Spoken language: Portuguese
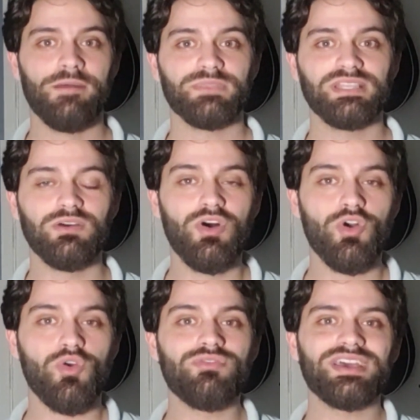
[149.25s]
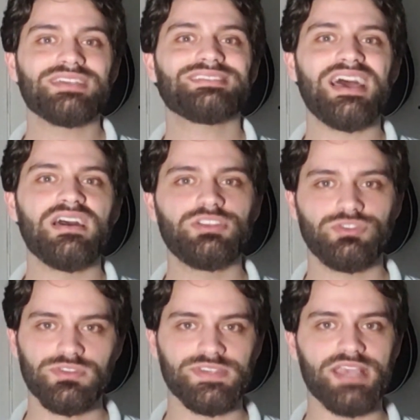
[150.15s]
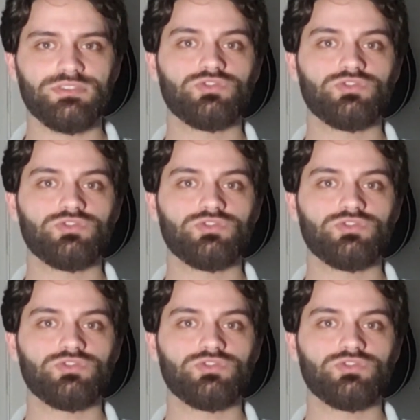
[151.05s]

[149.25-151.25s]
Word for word: Então, conversar antes do sexo